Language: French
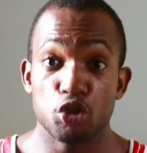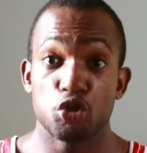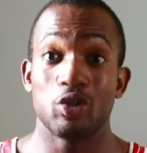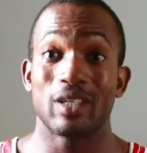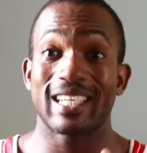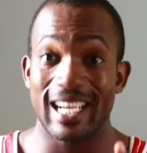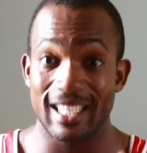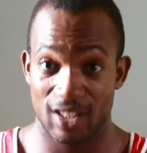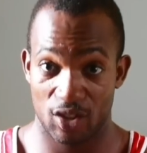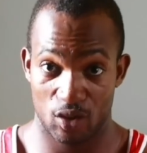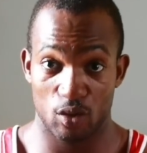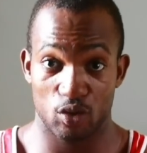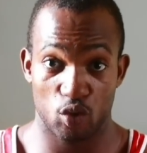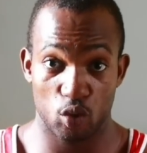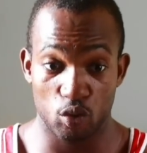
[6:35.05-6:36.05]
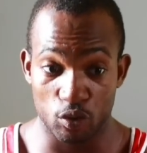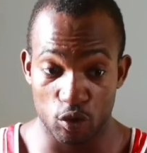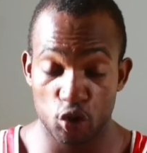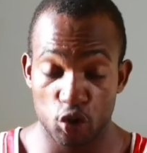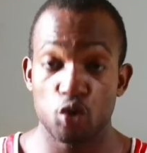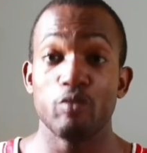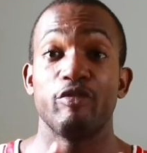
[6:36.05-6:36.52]
tu caches ton,
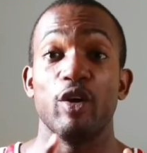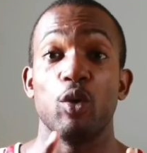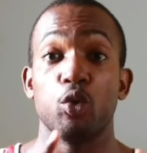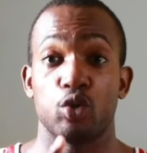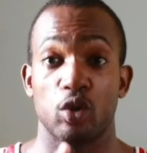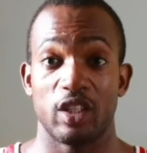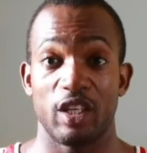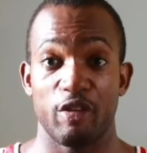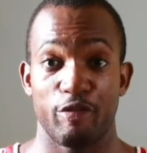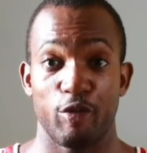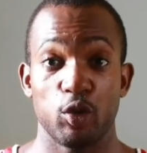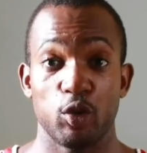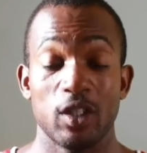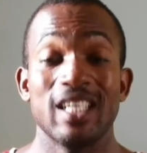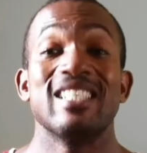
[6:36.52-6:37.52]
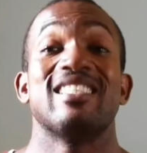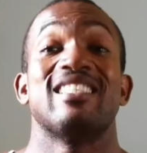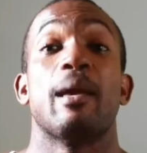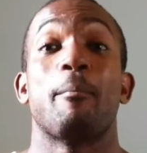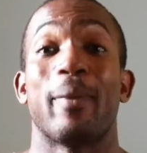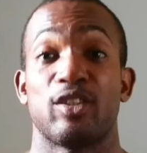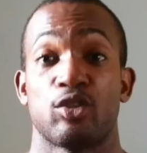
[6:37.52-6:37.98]
si tu verrouilles ton téléphone,
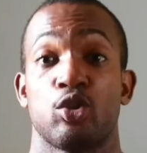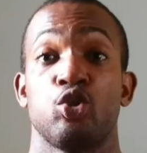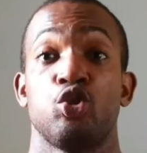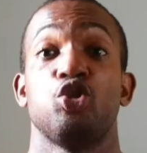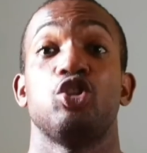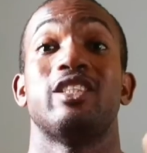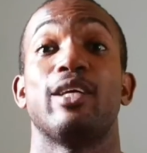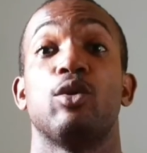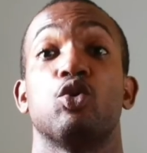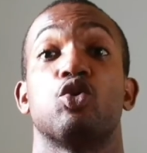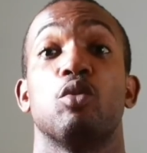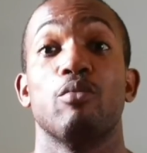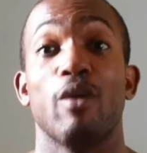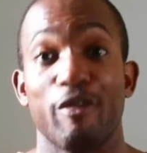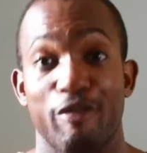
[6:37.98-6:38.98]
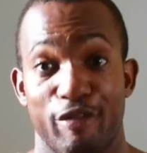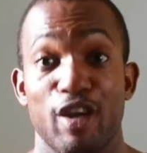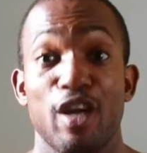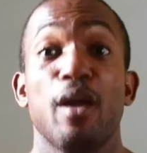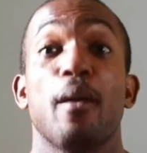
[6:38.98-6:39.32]
c'est parce que tu gères d'autres meufs.